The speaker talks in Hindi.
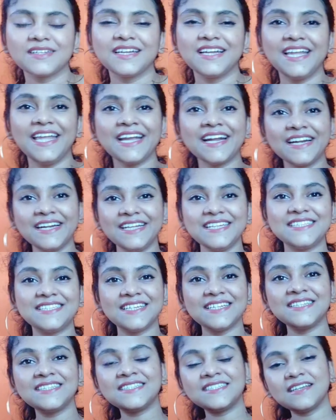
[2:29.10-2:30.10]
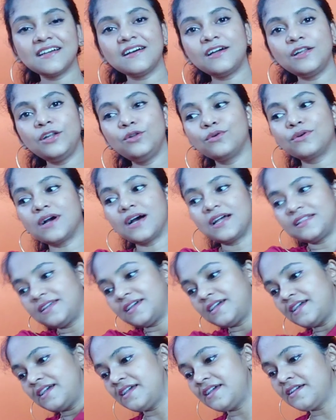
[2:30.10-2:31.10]
क्योंकि एक डिसेंट सा लुक
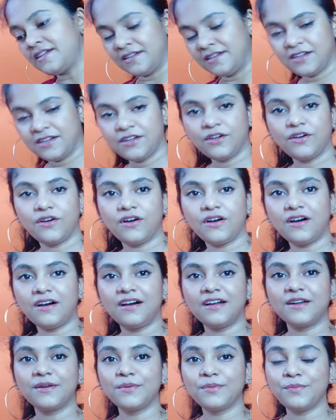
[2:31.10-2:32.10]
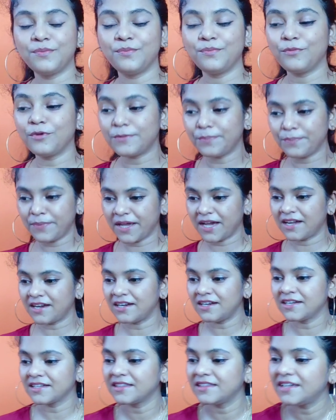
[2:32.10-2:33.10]
आता है और बहुत
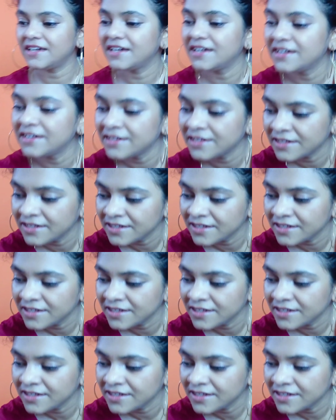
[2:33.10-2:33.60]
प्यारा लगता है